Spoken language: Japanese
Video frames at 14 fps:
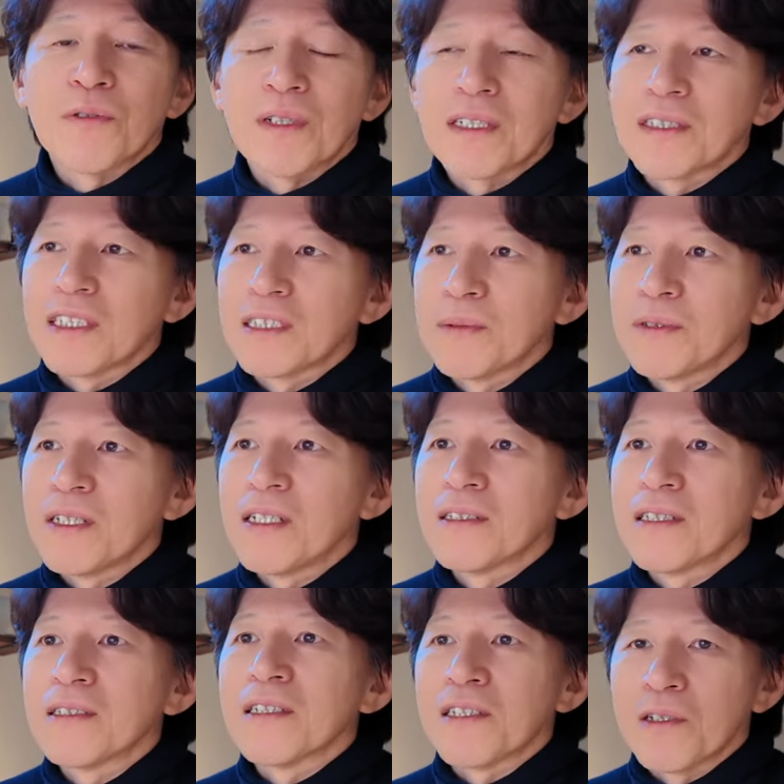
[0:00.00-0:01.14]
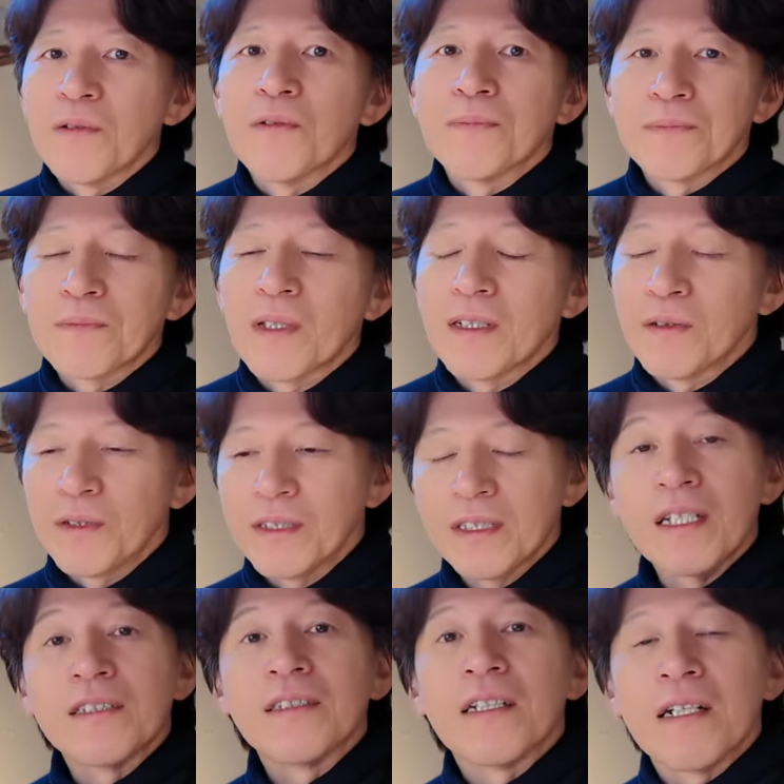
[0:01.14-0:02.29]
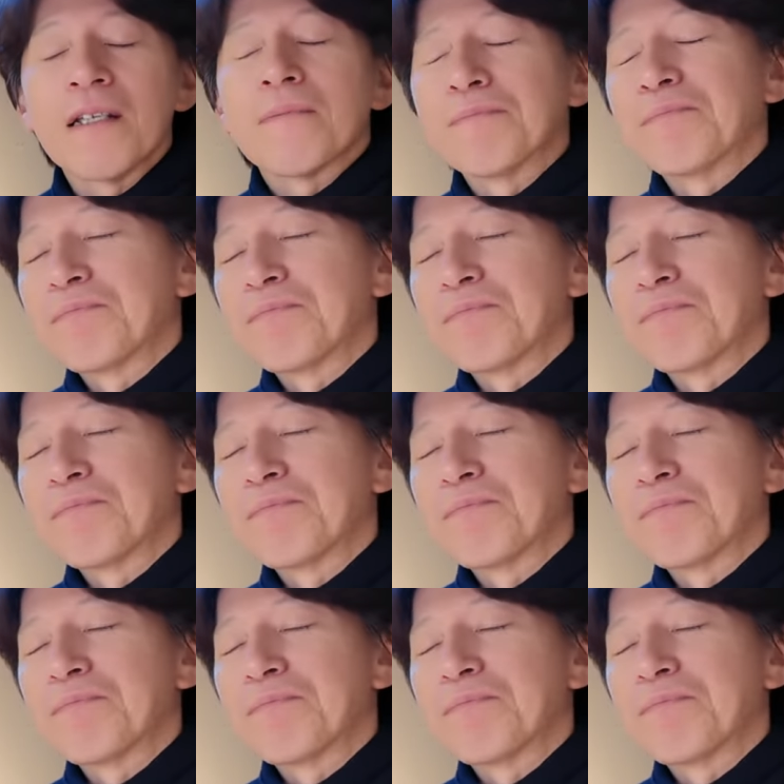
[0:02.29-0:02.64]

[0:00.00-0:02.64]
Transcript: しくお話しさせていただいたんですけど、あの、1対1でね、